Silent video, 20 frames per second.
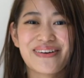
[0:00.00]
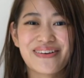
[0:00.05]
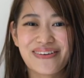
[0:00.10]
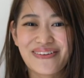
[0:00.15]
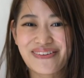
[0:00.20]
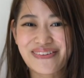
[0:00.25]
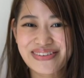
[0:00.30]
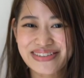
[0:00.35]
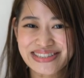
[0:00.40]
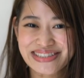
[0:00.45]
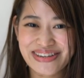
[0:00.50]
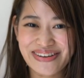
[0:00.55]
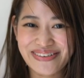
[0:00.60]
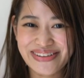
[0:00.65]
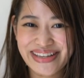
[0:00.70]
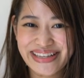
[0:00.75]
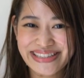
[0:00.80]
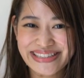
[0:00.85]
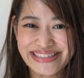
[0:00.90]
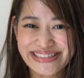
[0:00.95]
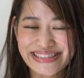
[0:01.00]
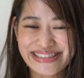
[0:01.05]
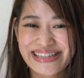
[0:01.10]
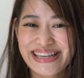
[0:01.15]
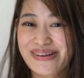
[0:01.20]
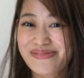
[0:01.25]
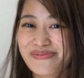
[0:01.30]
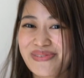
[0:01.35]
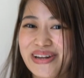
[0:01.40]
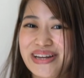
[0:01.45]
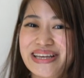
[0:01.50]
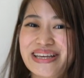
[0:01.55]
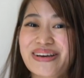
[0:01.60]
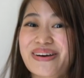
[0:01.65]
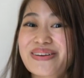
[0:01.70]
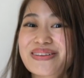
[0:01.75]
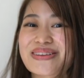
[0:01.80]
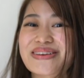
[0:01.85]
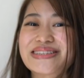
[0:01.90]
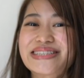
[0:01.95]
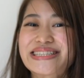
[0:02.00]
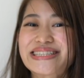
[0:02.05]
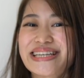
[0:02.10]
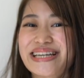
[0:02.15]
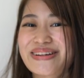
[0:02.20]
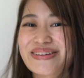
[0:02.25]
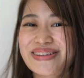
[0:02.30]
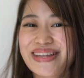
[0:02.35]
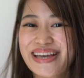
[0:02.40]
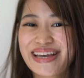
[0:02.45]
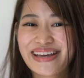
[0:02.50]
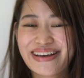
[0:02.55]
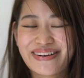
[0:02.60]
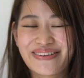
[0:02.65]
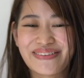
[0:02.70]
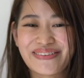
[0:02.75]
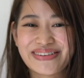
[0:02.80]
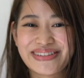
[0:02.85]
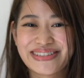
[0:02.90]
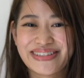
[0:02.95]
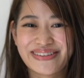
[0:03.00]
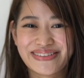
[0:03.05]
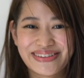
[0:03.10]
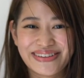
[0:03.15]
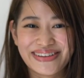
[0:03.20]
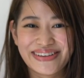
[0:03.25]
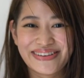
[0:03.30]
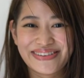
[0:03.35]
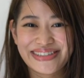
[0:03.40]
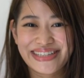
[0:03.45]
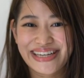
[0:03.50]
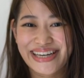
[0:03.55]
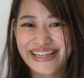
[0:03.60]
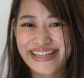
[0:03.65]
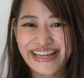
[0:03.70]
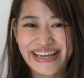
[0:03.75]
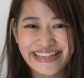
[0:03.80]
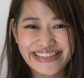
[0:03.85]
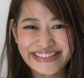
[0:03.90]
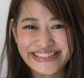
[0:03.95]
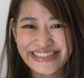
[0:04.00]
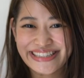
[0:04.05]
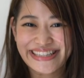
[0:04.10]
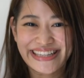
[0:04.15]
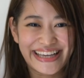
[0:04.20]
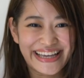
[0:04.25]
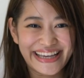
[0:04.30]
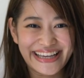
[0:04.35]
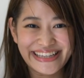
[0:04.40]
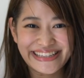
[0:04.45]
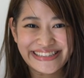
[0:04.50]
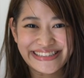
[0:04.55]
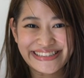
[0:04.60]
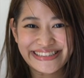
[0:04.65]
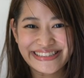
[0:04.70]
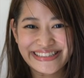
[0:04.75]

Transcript: 王将ですやっぱり京都人なので王将の餃子が大好きです